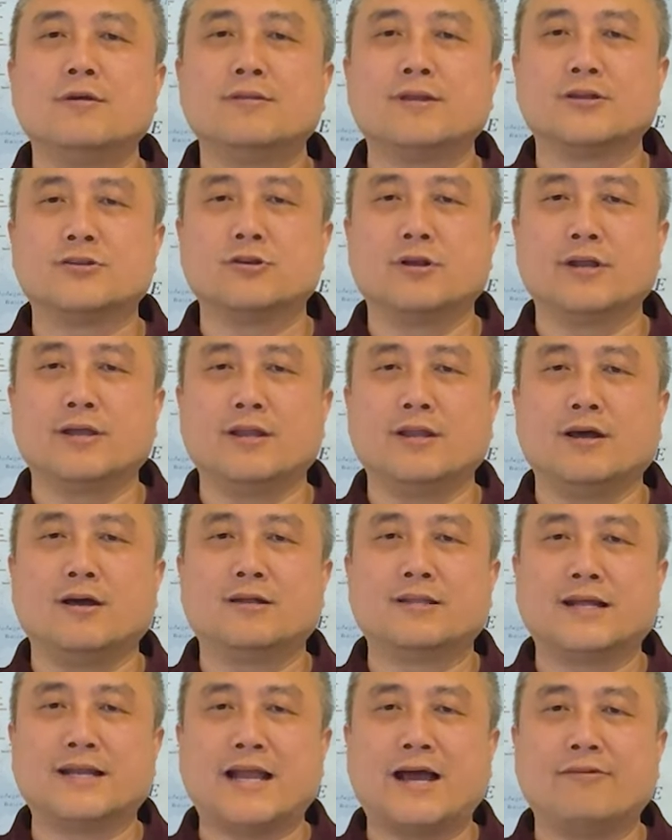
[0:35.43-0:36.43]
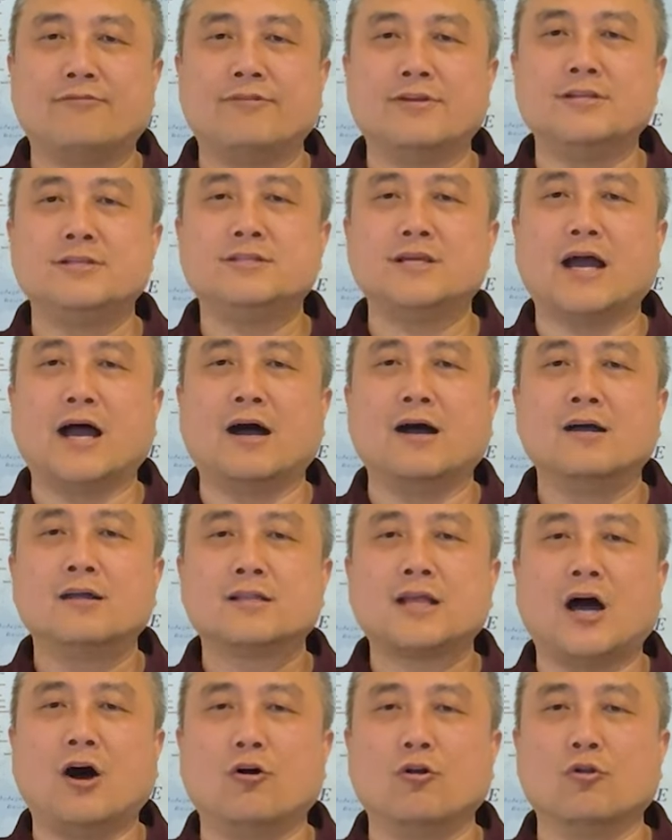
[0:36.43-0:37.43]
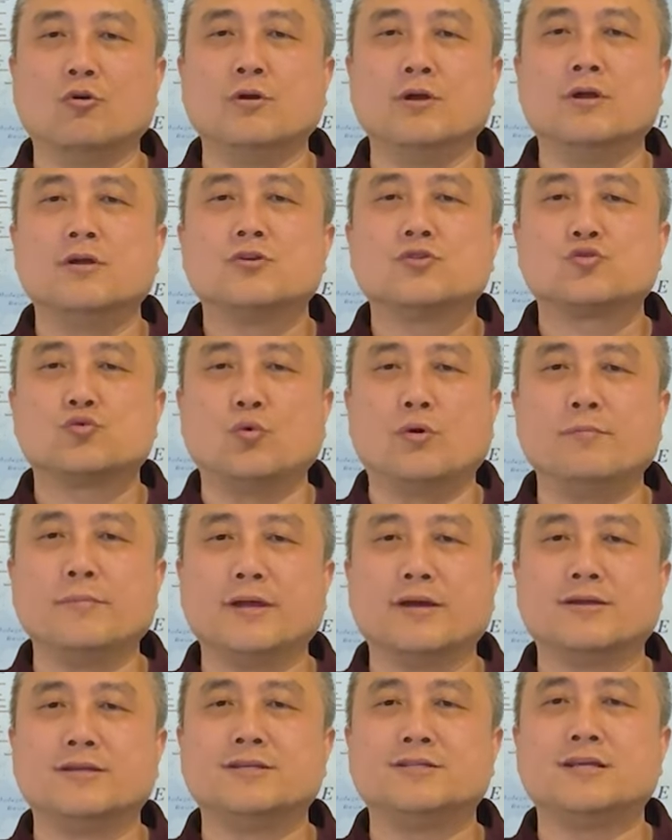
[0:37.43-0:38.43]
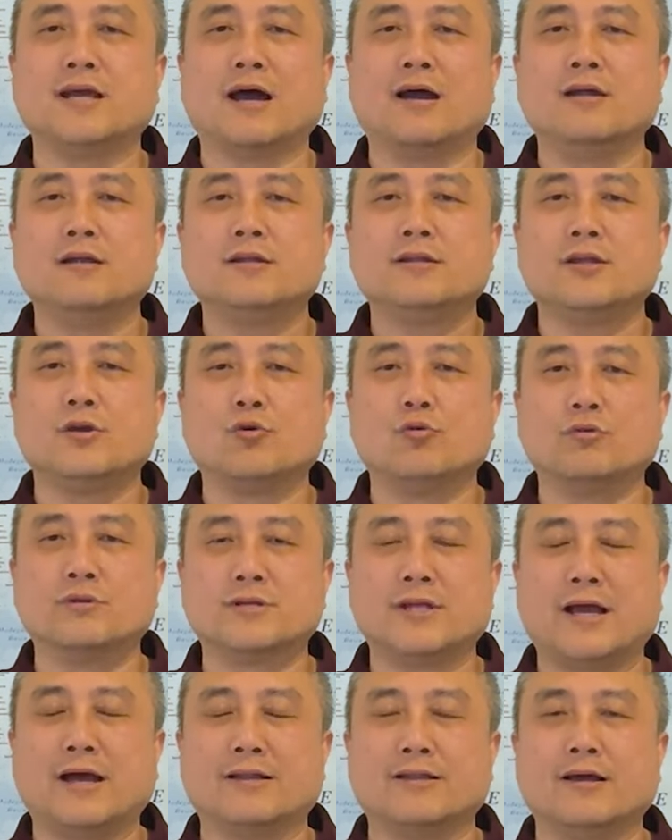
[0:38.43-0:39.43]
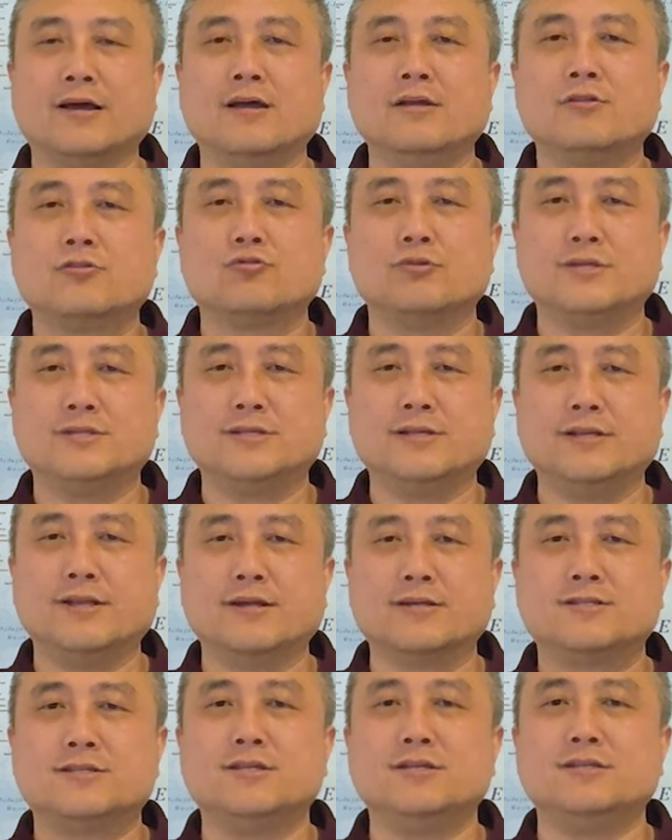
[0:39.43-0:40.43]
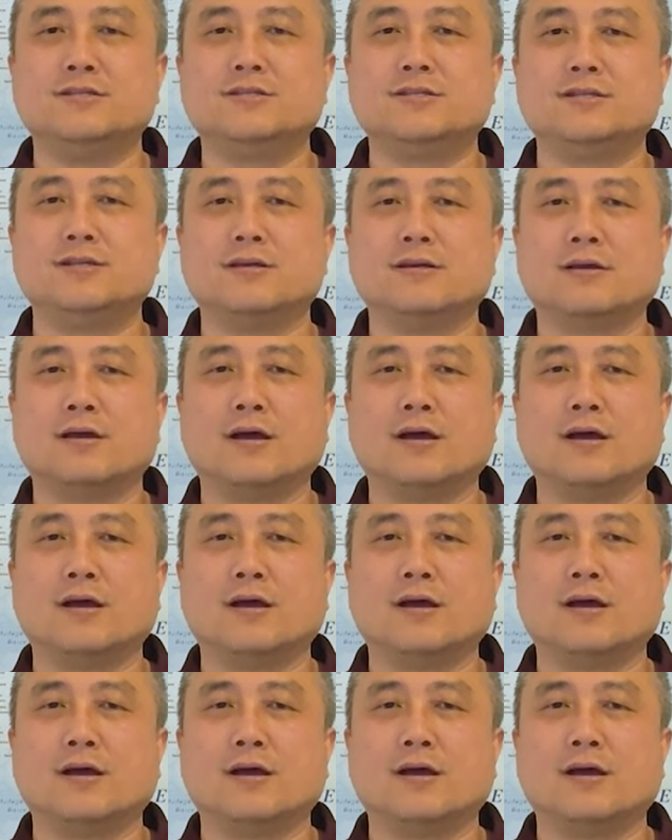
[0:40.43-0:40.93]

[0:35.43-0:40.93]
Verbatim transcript: 在这里呢和大家分享、讨论、说明一下，提供这样的最近的信息。